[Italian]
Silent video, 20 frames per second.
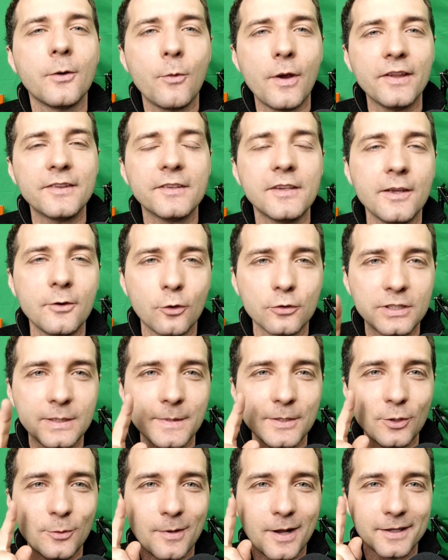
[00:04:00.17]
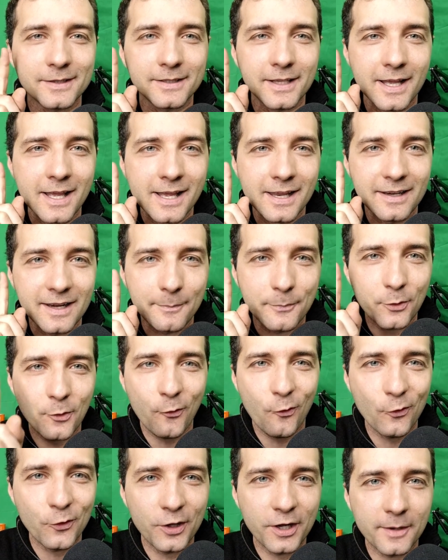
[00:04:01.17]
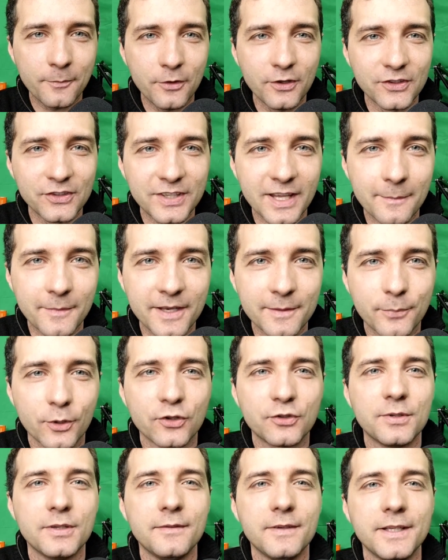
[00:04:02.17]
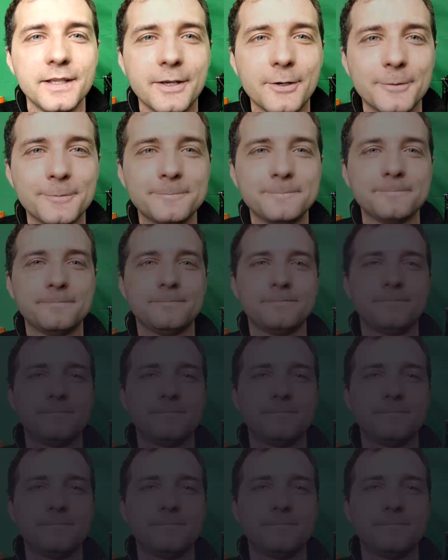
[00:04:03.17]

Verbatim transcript: Questa è un'ottima domanda, l'approfondiremo insieme nei prossimi video.